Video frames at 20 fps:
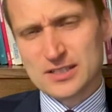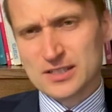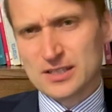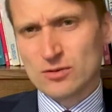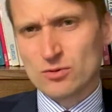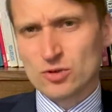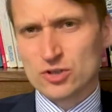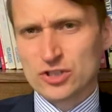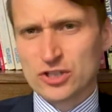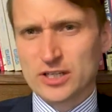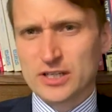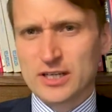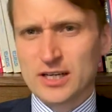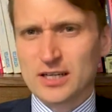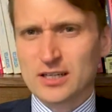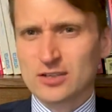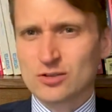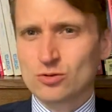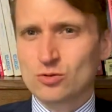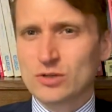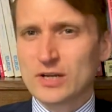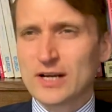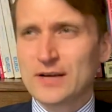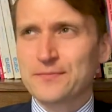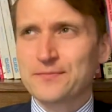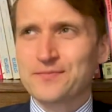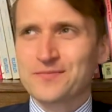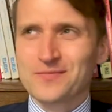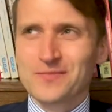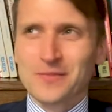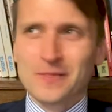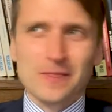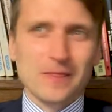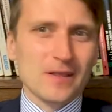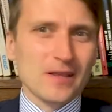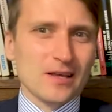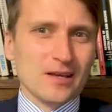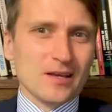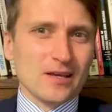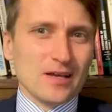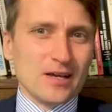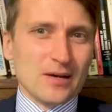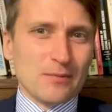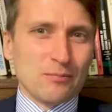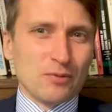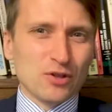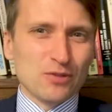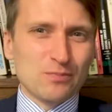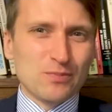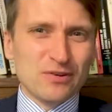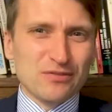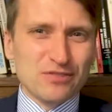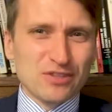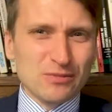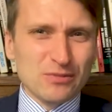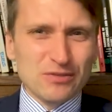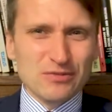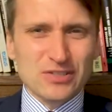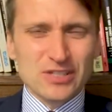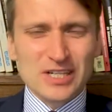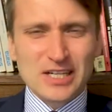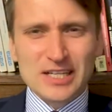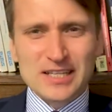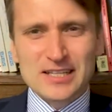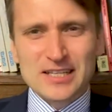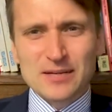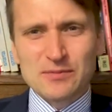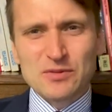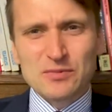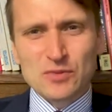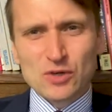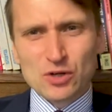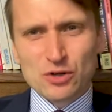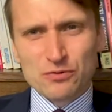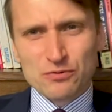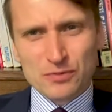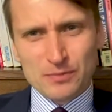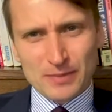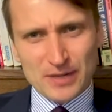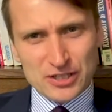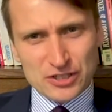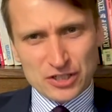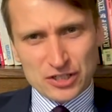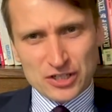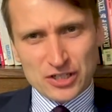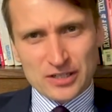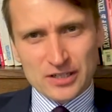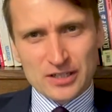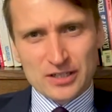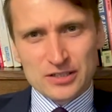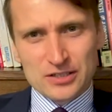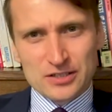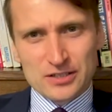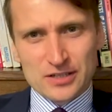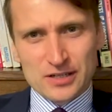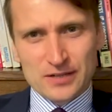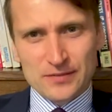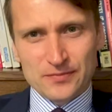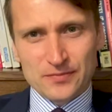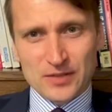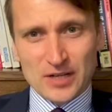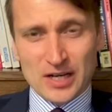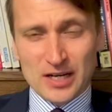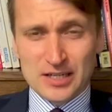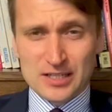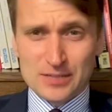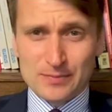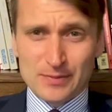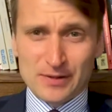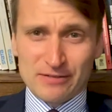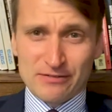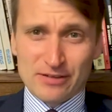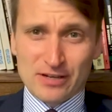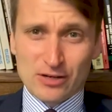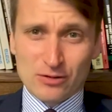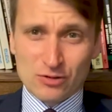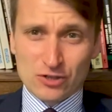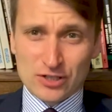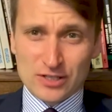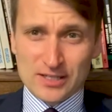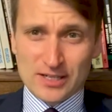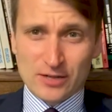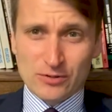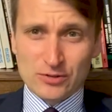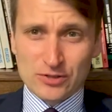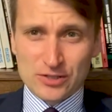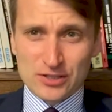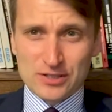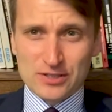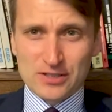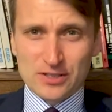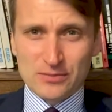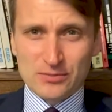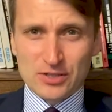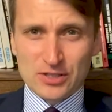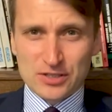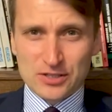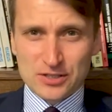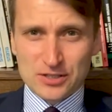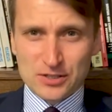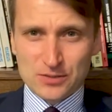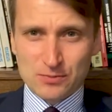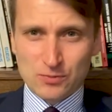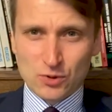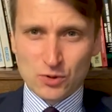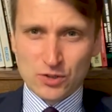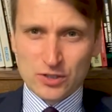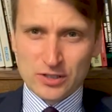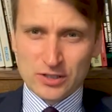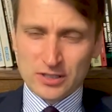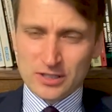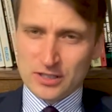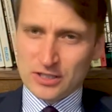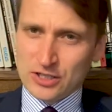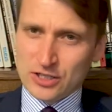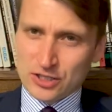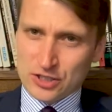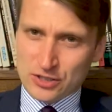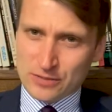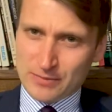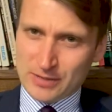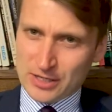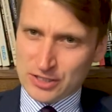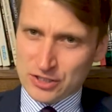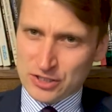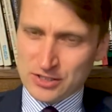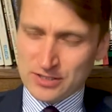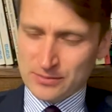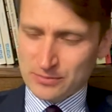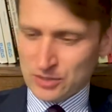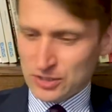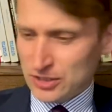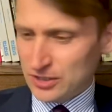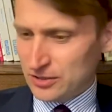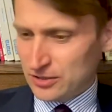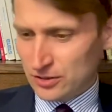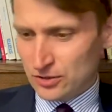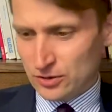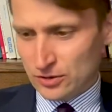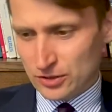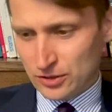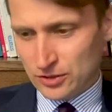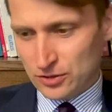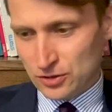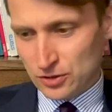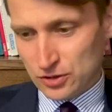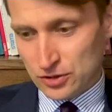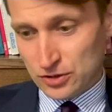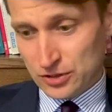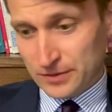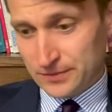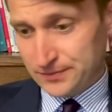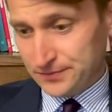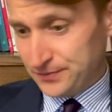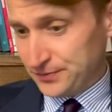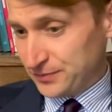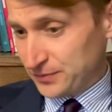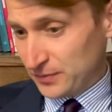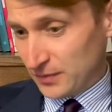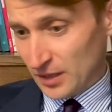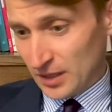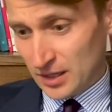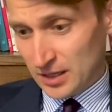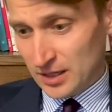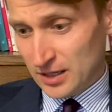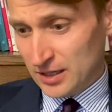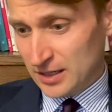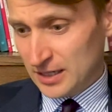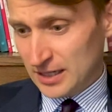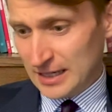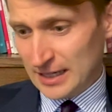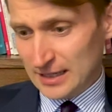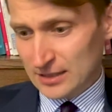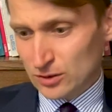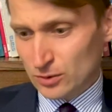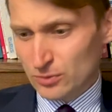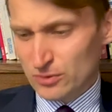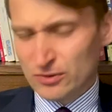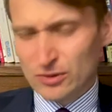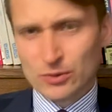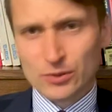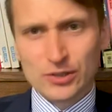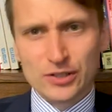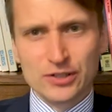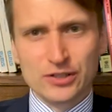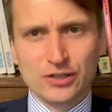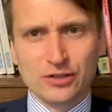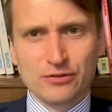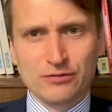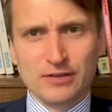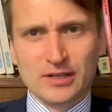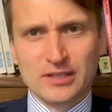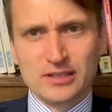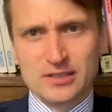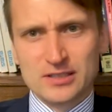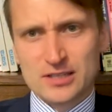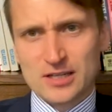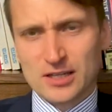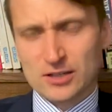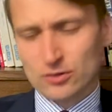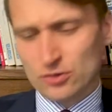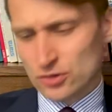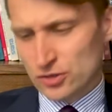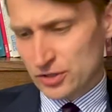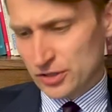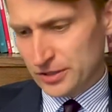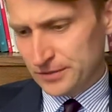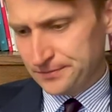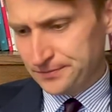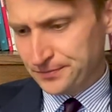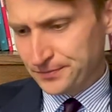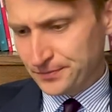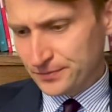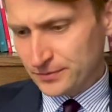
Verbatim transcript: założenia, które pod pewnymi względami mogą wypaczać analizę, ale sprawiają, że cały system jest spójny i jeszcze bardziej zamknięty teoretycznie. E, Ricardo bywał krytykowany za to, że